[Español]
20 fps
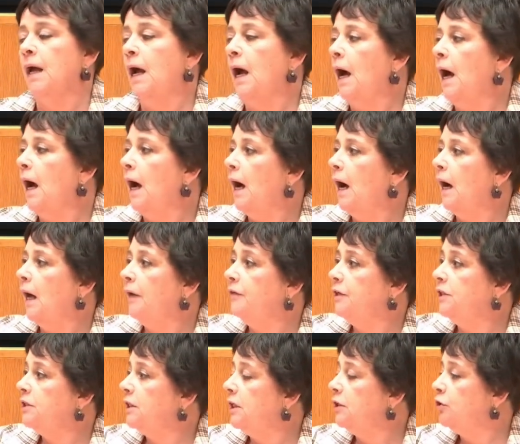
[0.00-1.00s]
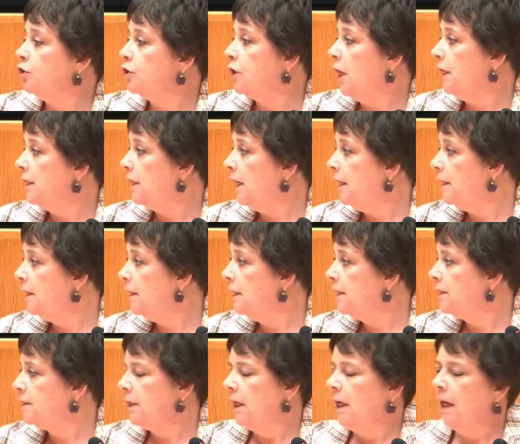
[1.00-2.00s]
a distintos
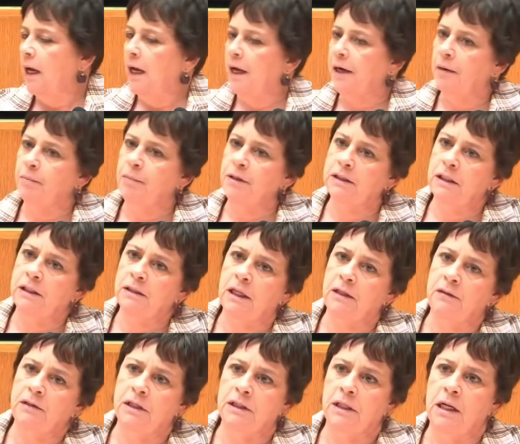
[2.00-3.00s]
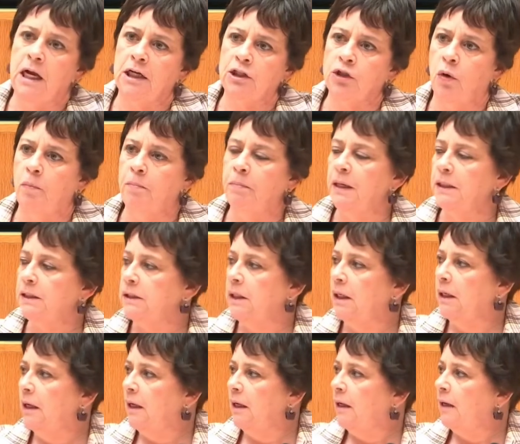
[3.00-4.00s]
alcaldes, a representantes de las OPAs,
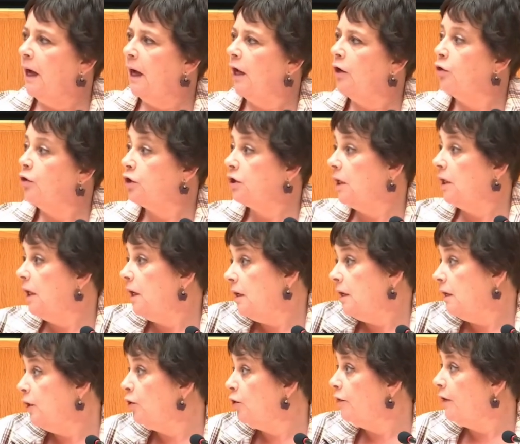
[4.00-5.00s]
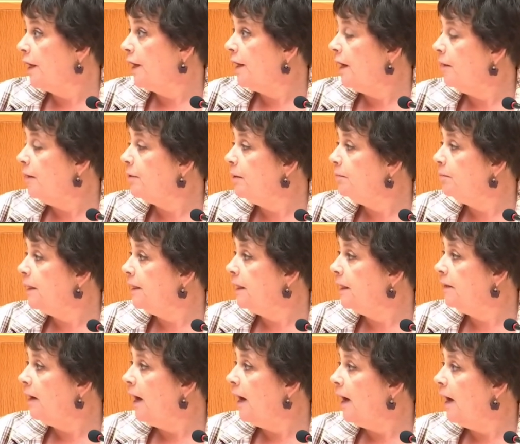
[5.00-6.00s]
a los que quiero dar la
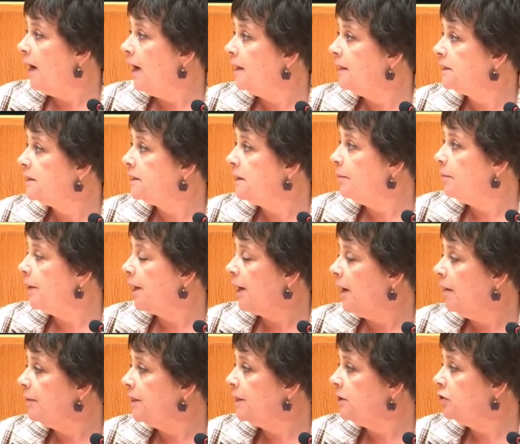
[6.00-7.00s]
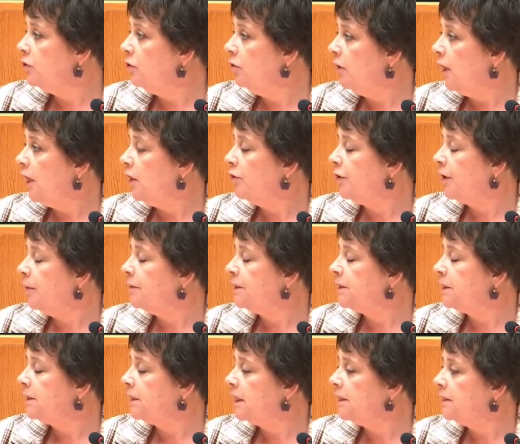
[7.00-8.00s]
bienvenida a este Parlamento, a los
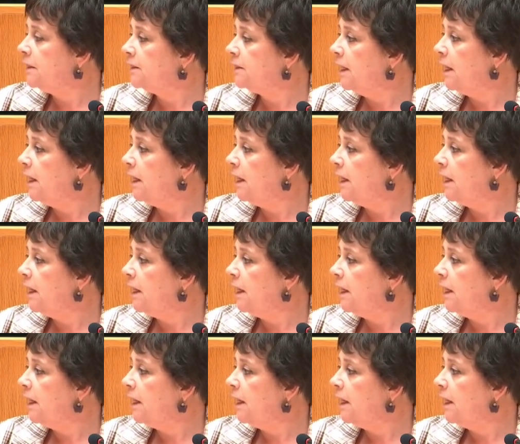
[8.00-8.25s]
representantes de